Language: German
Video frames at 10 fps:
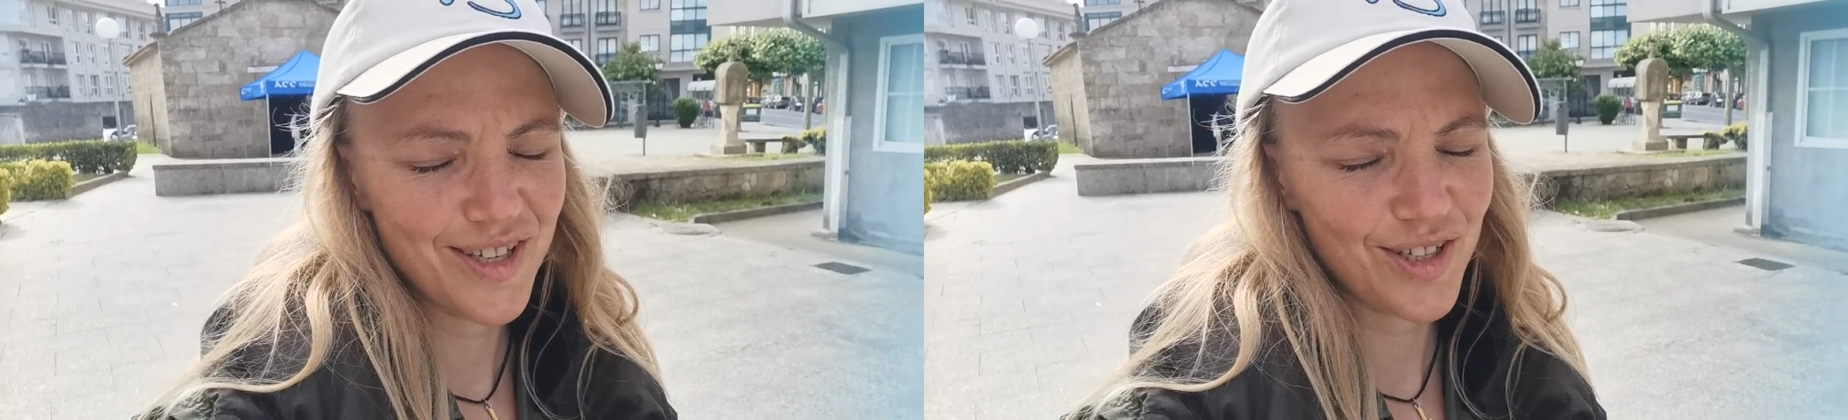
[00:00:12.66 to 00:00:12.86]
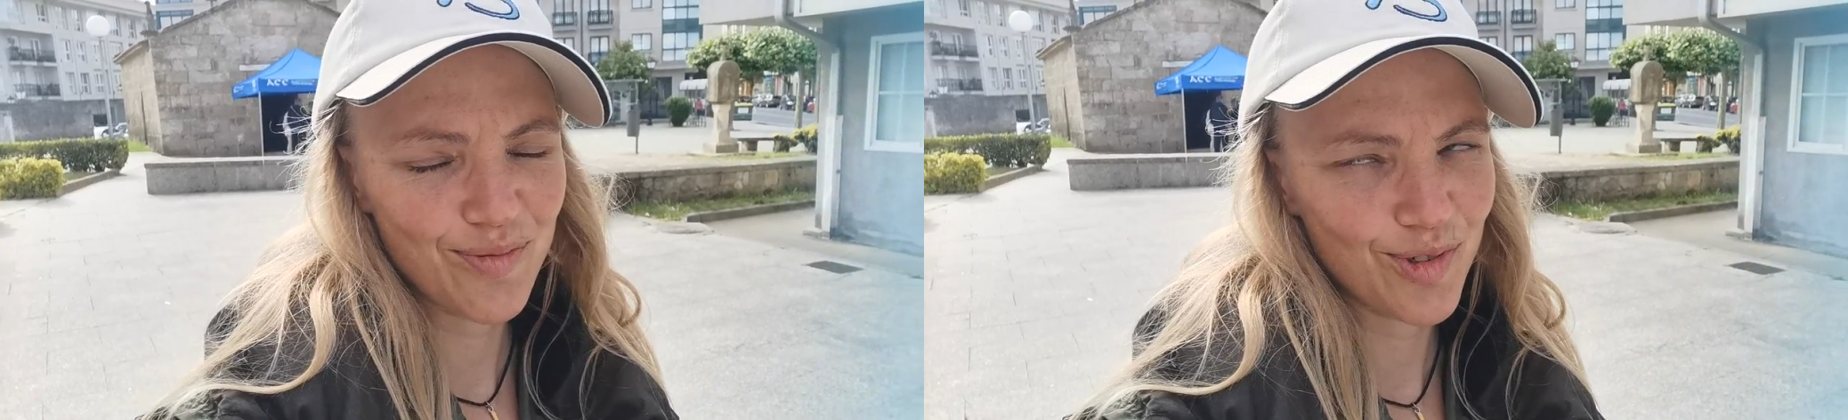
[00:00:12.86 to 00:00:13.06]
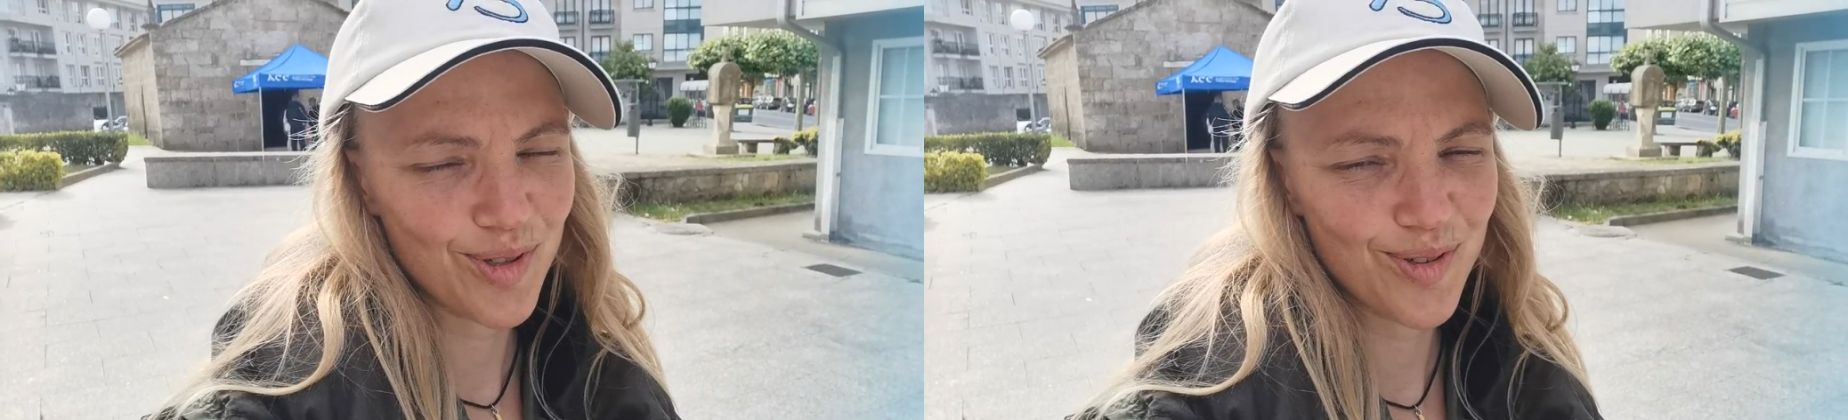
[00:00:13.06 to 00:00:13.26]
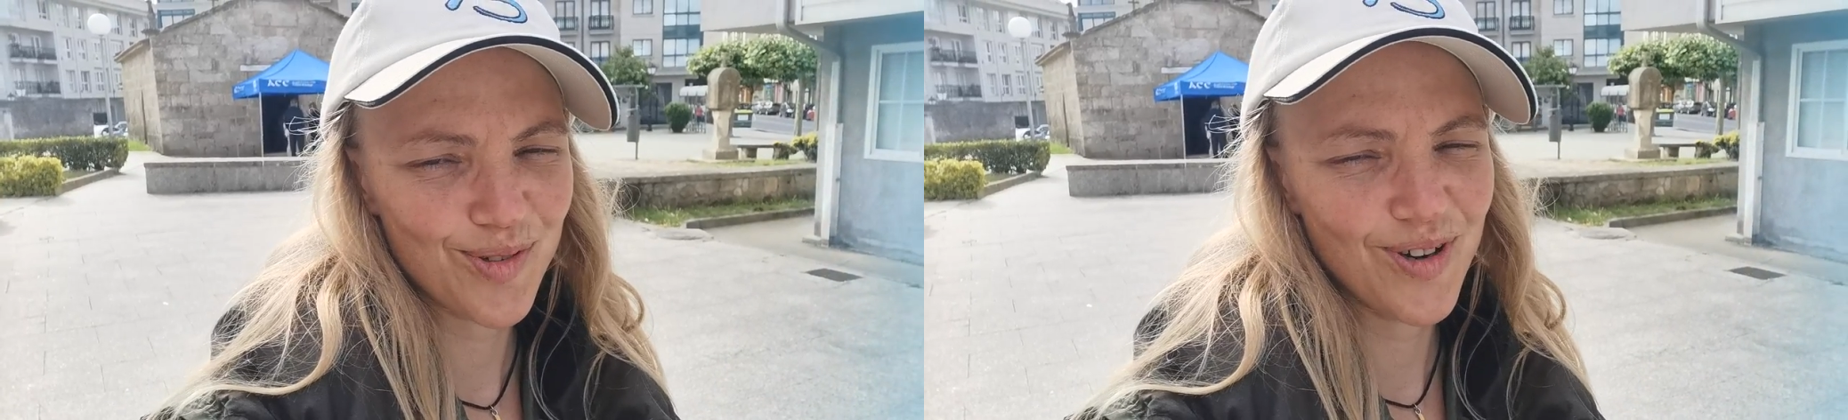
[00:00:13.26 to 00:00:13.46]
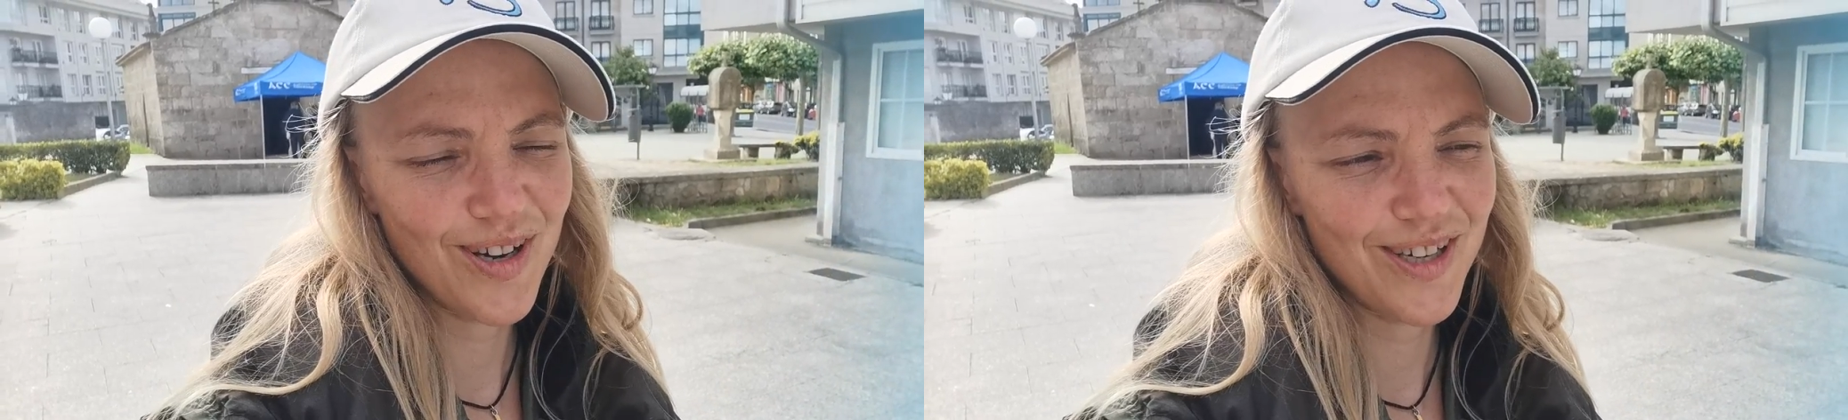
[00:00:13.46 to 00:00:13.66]
Ich musste
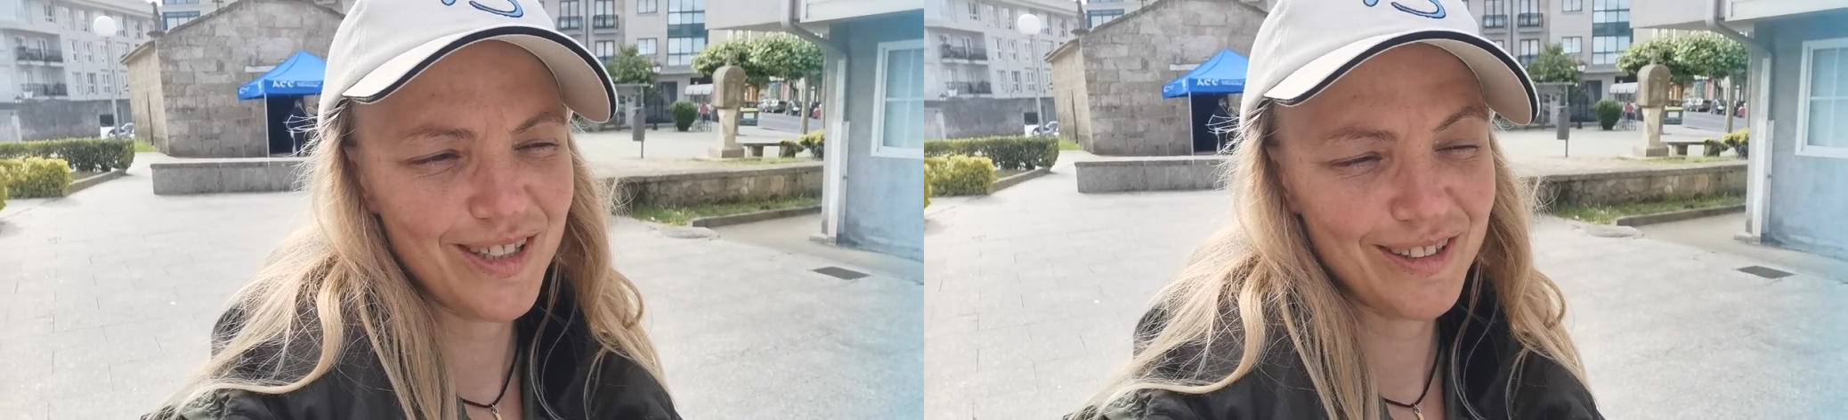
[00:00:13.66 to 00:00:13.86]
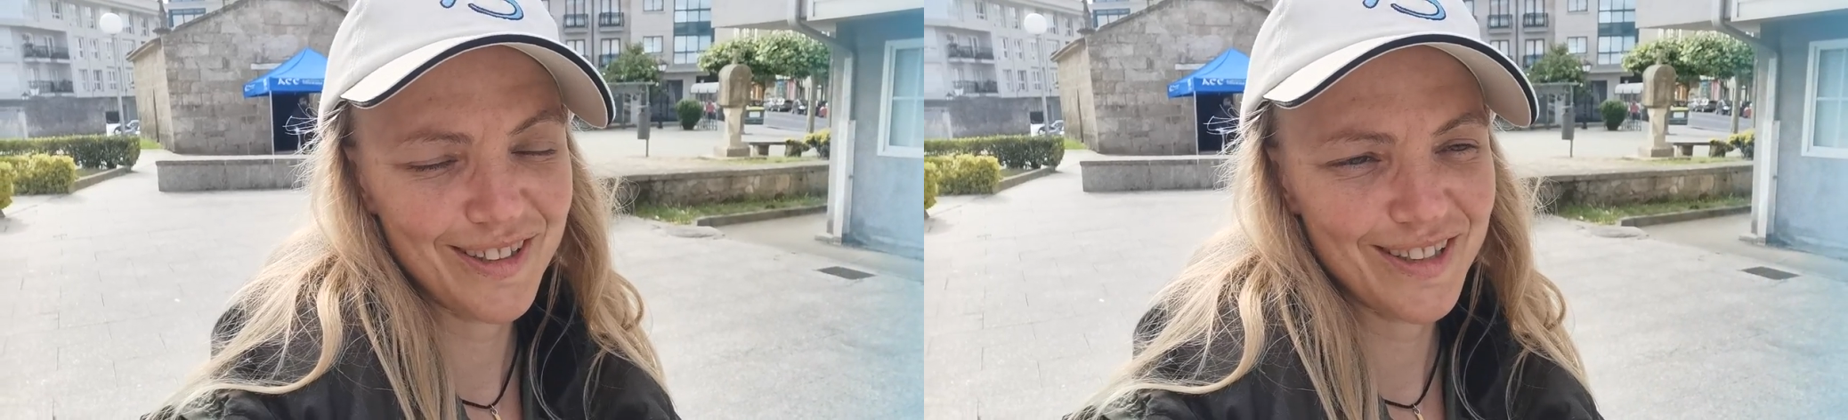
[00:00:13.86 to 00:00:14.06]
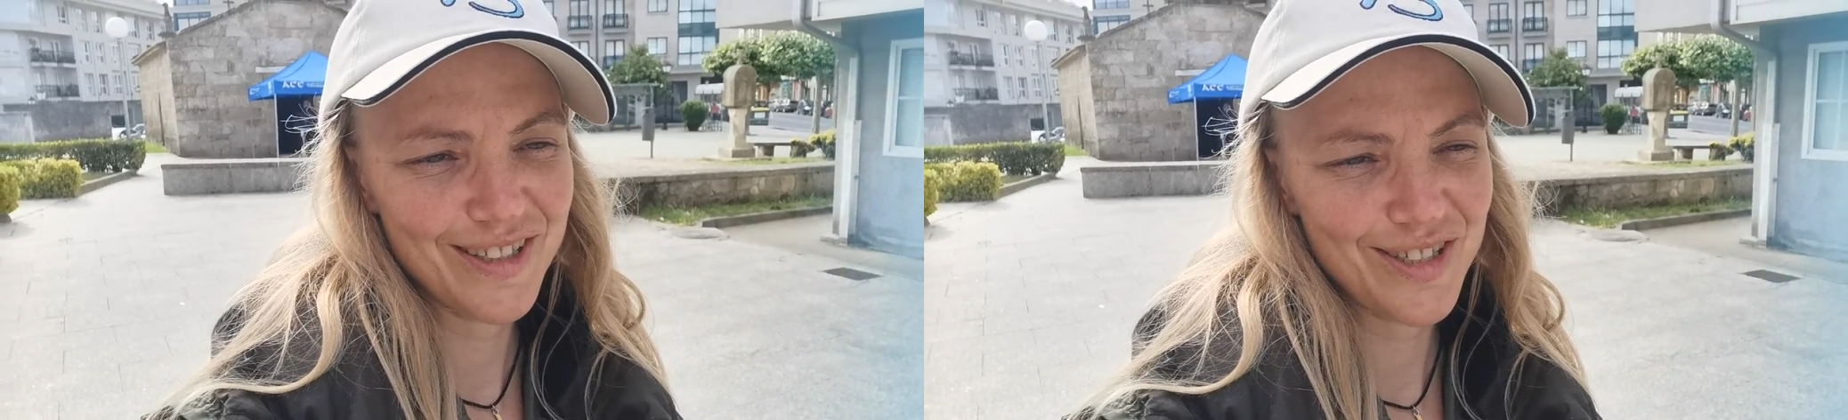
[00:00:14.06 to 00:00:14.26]
so heulen.